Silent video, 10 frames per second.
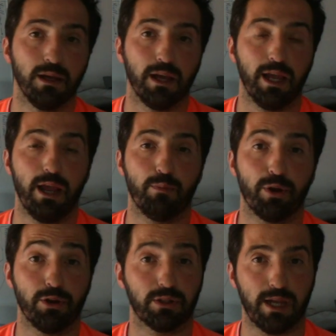eh, pues
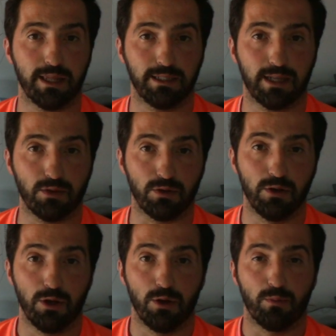no está editado,
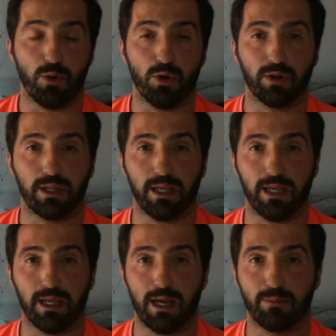
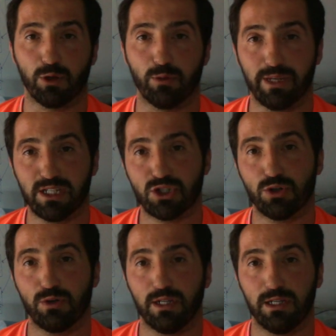porque
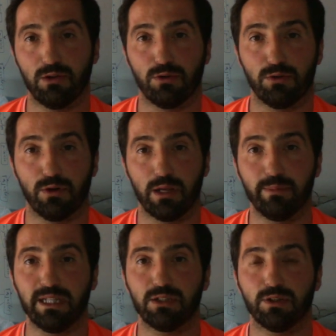aprovecho y los
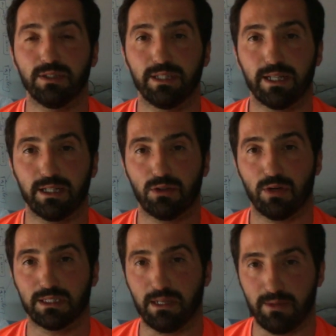emito en directo
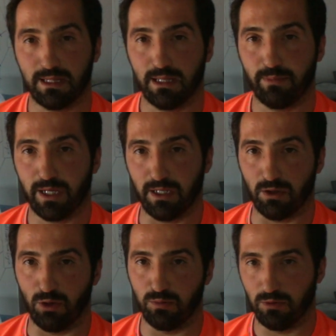a través de
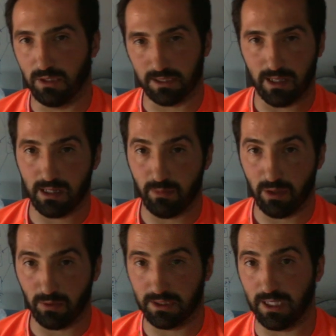Periscope, a través de mi
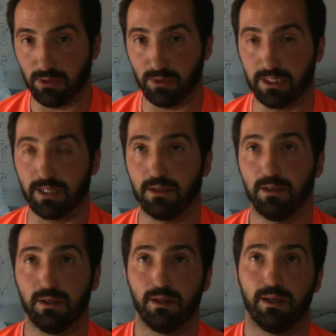cuenta de Twitter.
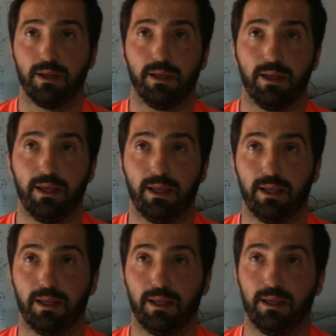
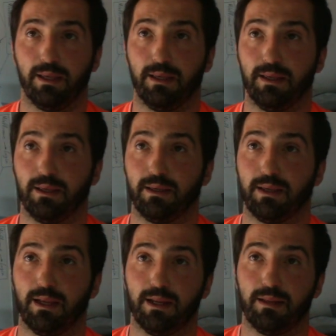¿Qué
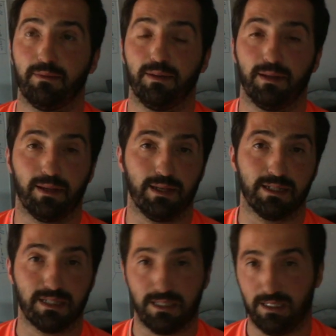quiere decir? Que
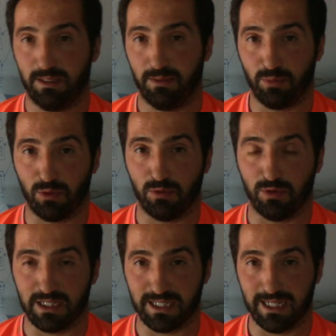si por lo
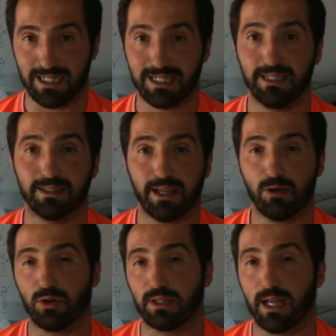que sea se
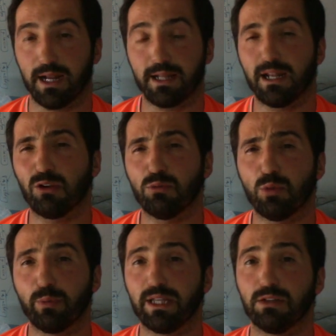entrecortara en algún
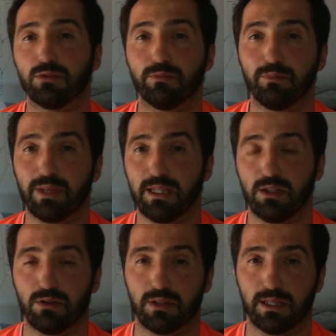momento un
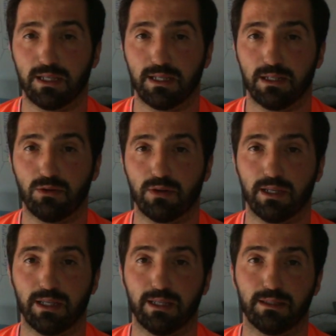vídeo de los
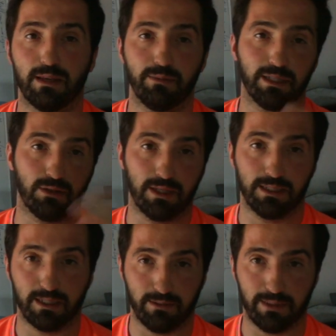que estáis viendo la
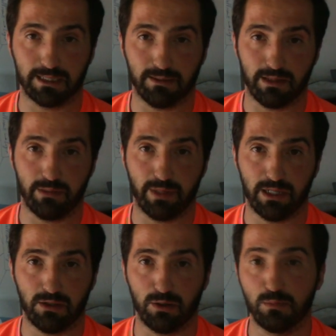gente que ve a través de
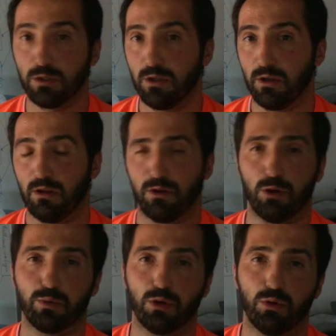Periscope,
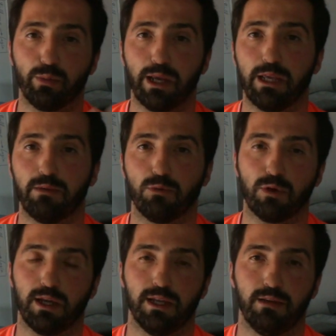no os preocupéis,
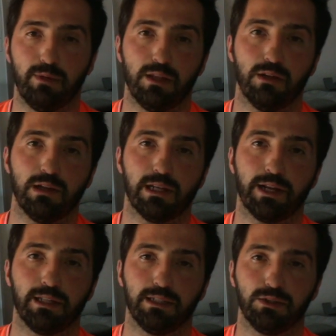buscáis el vídeo del
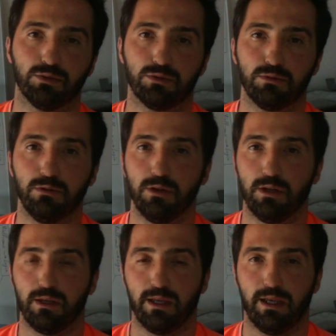canal de YouTube
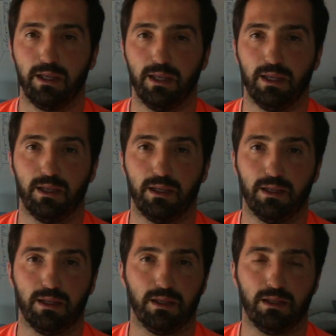
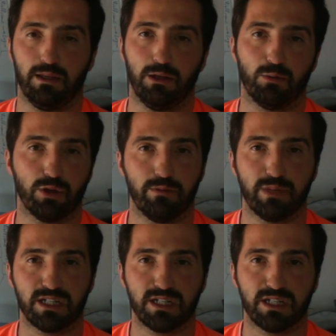y, lo podéis ver